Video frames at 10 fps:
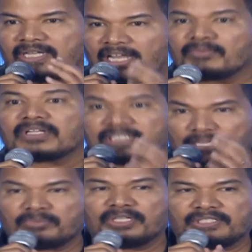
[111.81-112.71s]
క్లైమాక్స్
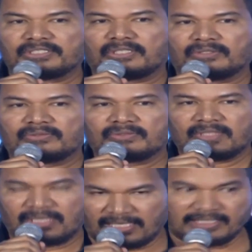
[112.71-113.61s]
కంప్లీట్ చేశారు
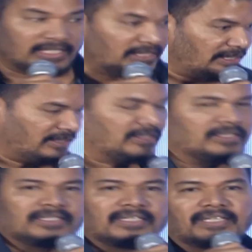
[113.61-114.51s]
అది
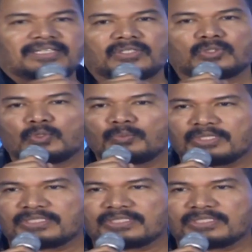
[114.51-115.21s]
సూపర్